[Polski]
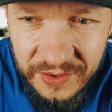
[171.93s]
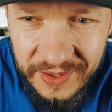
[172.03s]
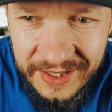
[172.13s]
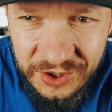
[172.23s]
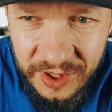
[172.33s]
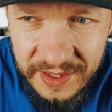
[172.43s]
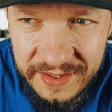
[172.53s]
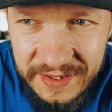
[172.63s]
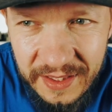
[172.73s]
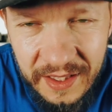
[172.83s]
No raczej
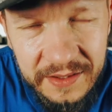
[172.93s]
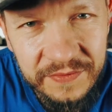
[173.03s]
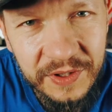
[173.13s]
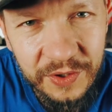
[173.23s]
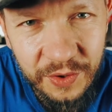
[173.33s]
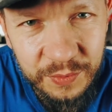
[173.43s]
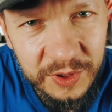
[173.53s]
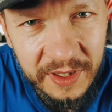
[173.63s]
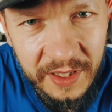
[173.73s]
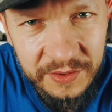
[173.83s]
z negatywnego
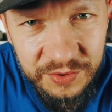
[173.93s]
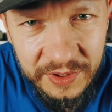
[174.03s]
komunikatu